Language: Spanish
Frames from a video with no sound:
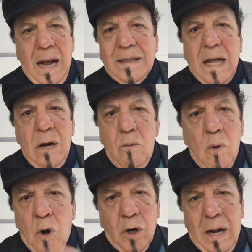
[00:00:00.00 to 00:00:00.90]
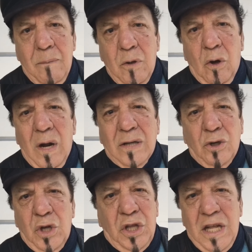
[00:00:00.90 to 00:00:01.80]
Hasta el humor cambió, ahora
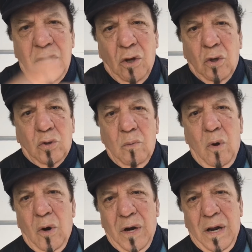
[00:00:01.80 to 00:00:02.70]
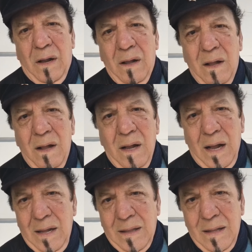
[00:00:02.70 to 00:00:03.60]
son distintos los humores. Sí, sí.
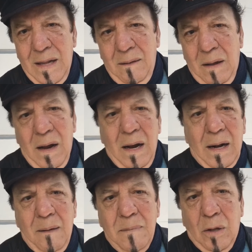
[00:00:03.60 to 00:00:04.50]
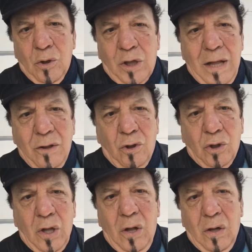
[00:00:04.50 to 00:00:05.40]
¿Entendés? Ahora ha cambiado
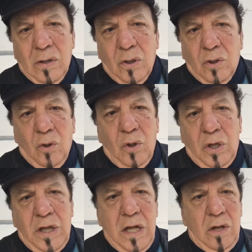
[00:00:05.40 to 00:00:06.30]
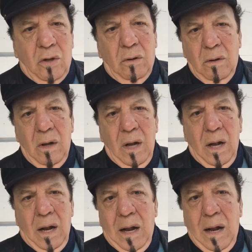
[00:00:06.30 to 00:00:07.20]
tanto todo que son todos distintos.
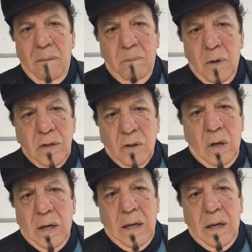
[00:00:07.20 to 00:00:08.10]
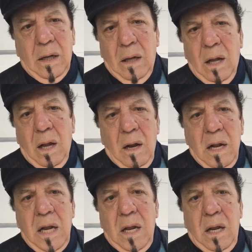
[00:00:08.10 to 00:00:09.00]
Sí. ¿Eh? Por eso hay que...
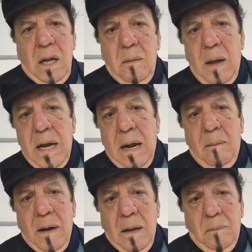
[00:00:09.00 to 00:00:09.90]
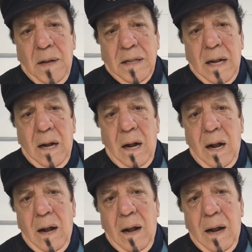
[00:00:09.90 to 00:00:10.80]
Iba a ir a Mar del Plata,
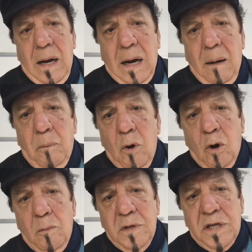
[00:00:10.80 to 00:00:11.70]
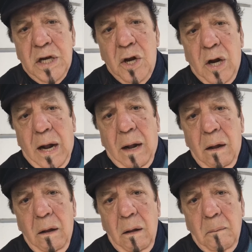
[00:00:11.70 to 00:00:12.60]
a, a Japón con mi señora
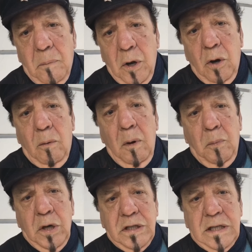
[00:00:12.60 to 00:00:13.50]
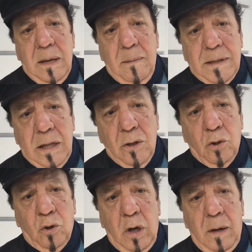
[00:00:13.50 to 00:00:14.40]
pero no voy porque se está
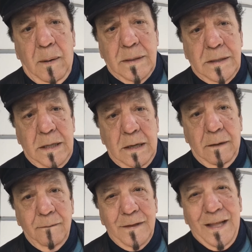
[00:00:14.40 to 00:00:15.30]
matando toda la ballena.